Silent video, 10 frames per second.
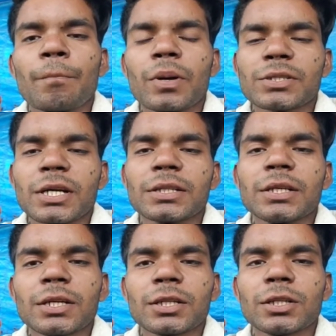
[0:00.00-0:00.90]

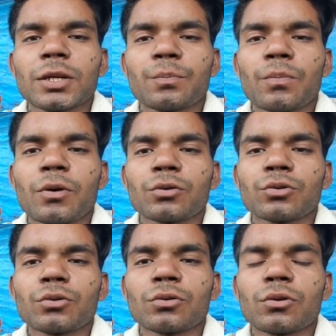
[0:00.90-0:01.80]
बचाने के लिए
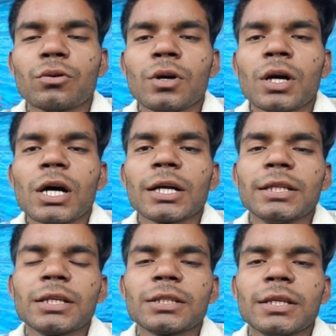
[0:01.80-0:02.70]
पौधों को
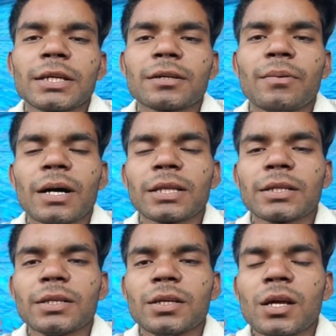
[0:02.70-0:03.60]
अधिक देखभाल
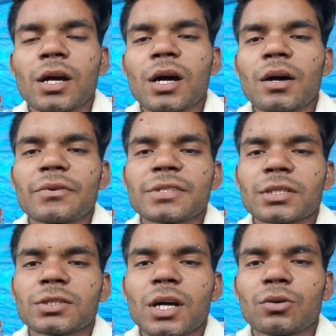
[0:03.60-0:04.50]
की
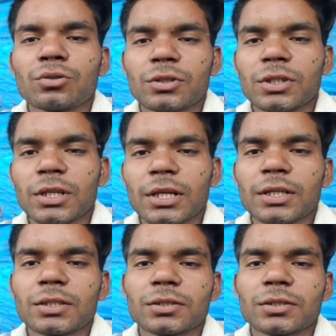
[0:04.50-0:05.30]
आवश्यकता होती है